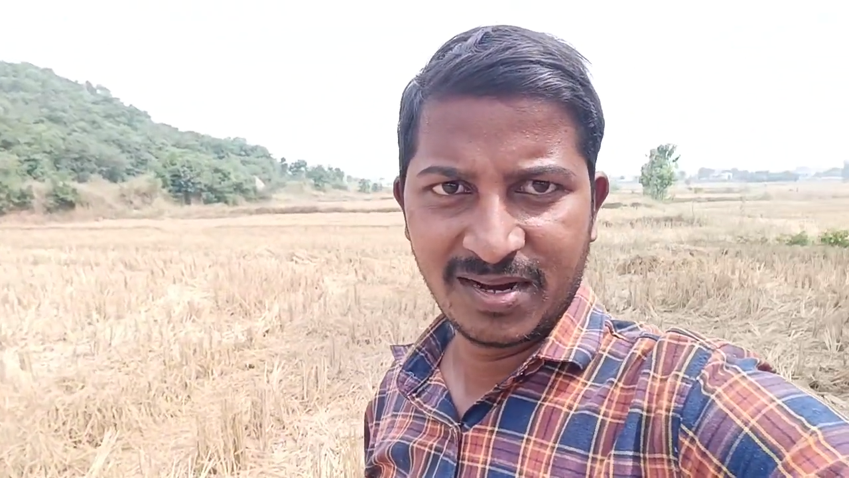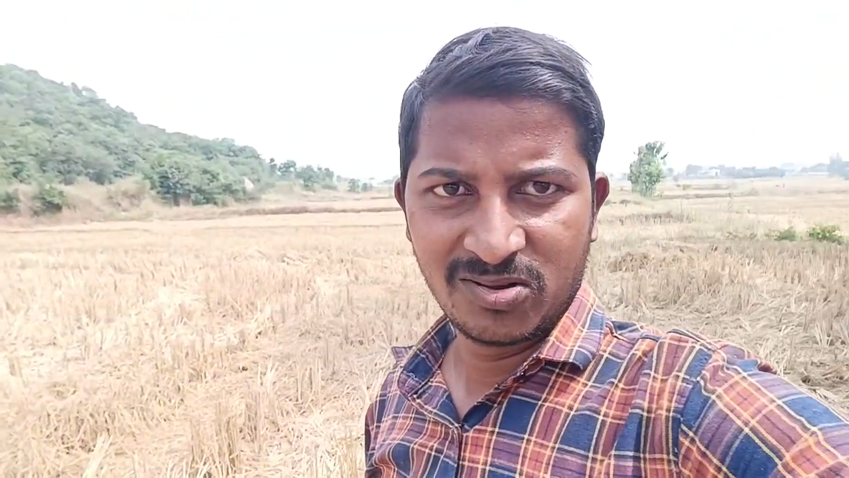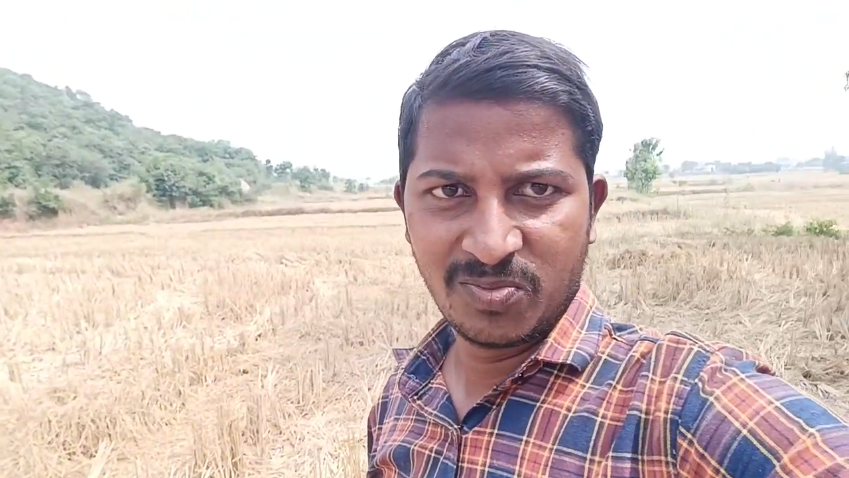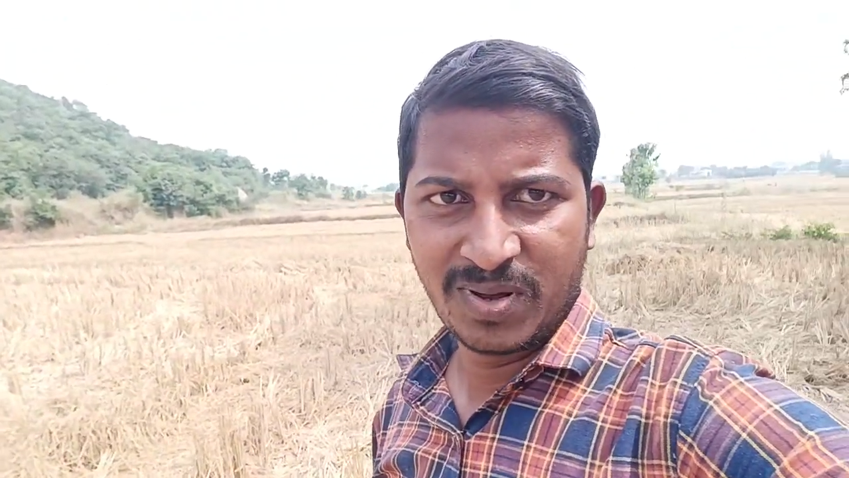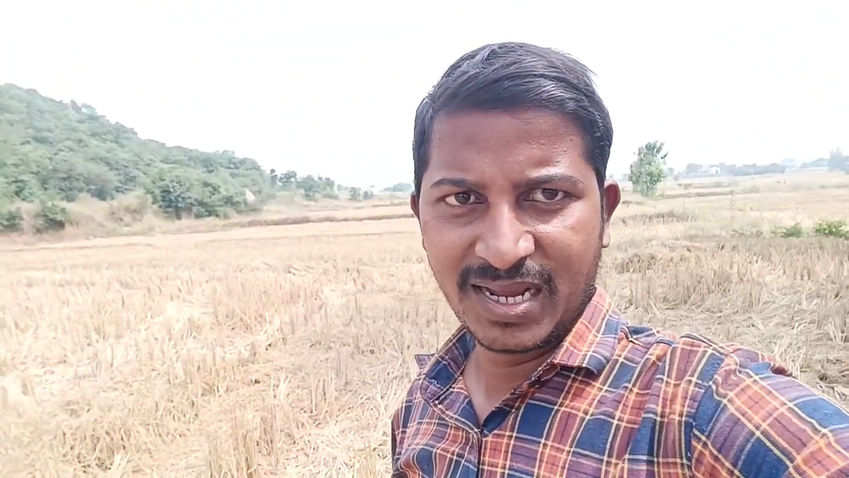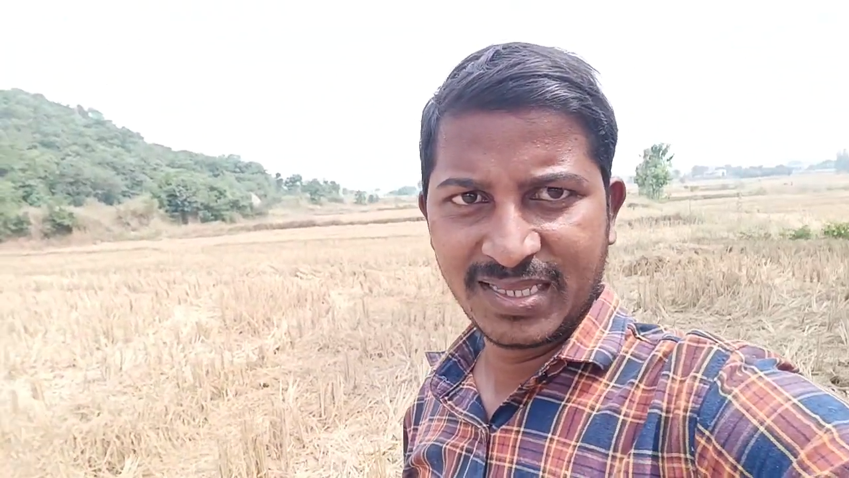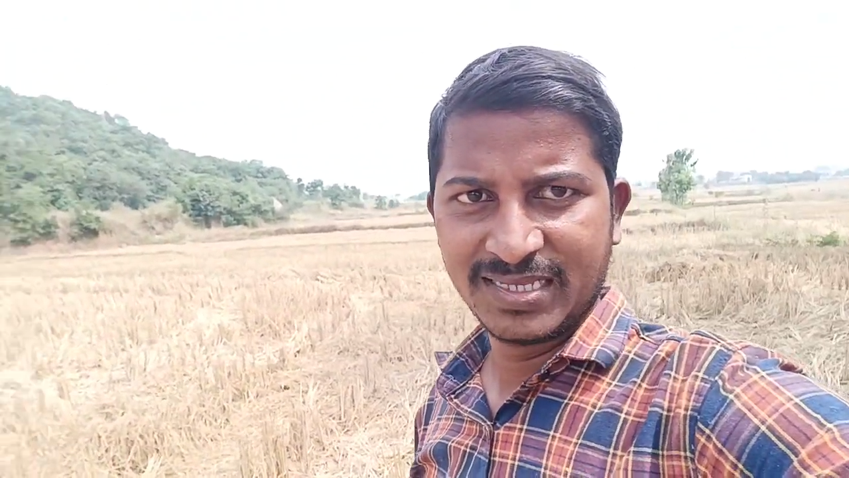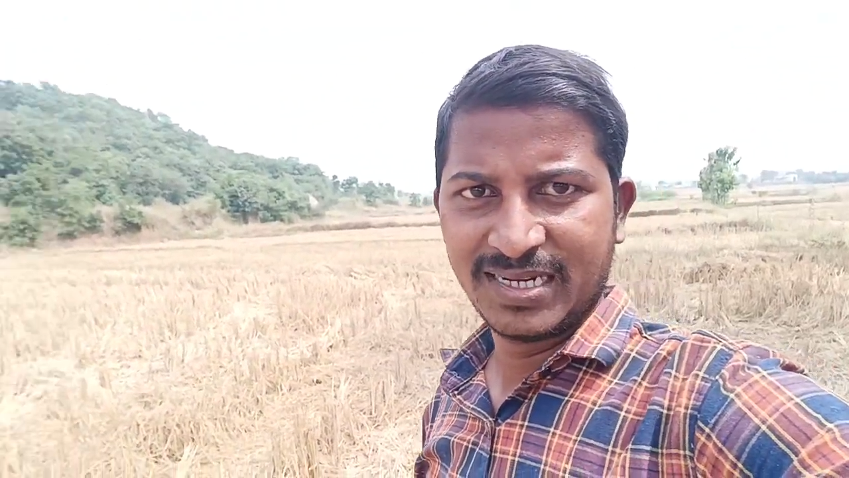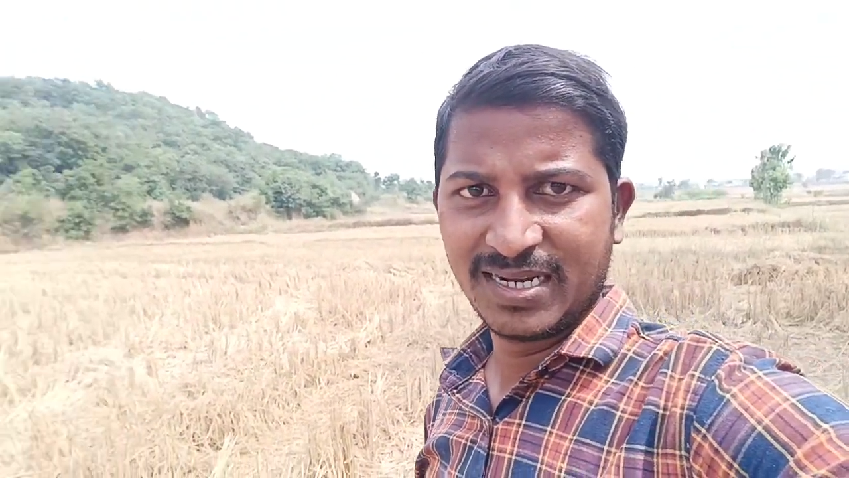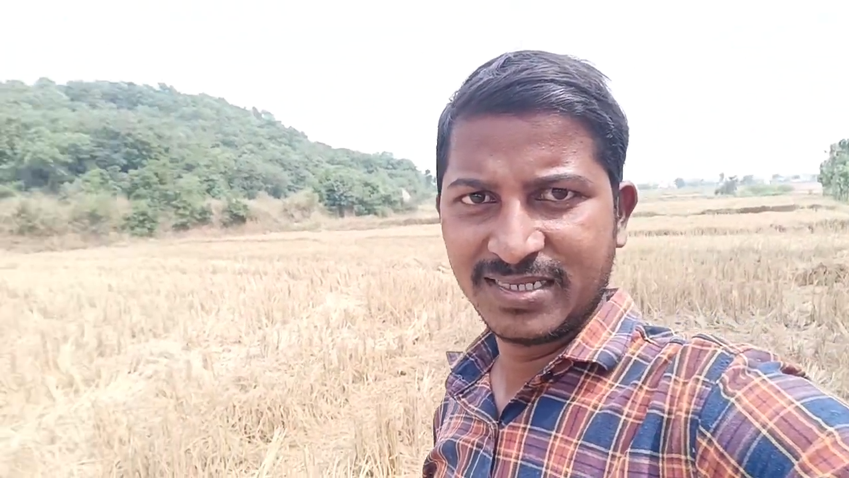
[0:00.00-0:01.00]
రెండు కుప్పలు అయితే
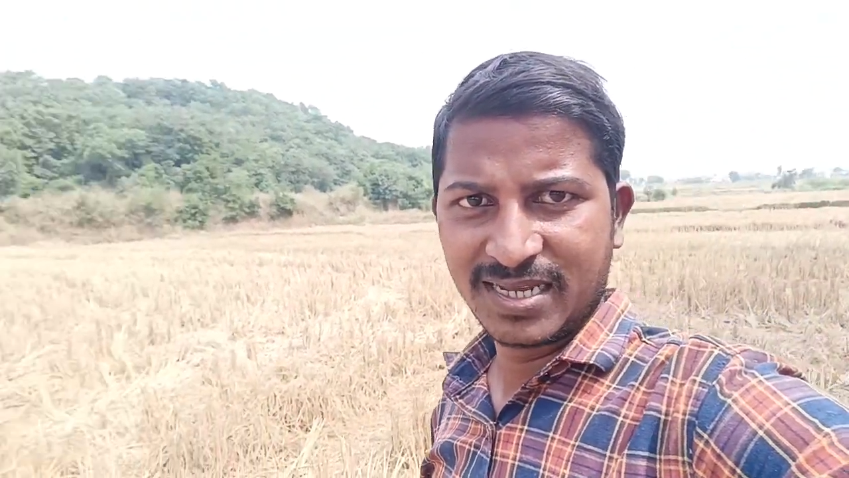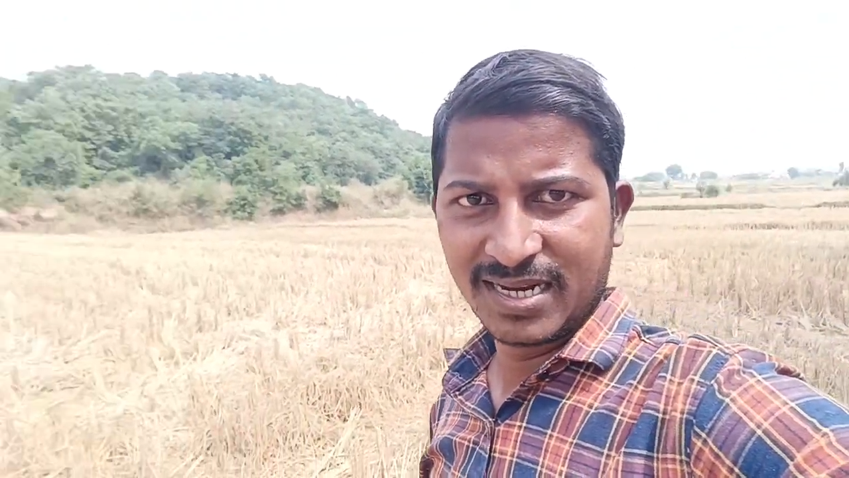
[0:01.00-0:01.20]
చేయడం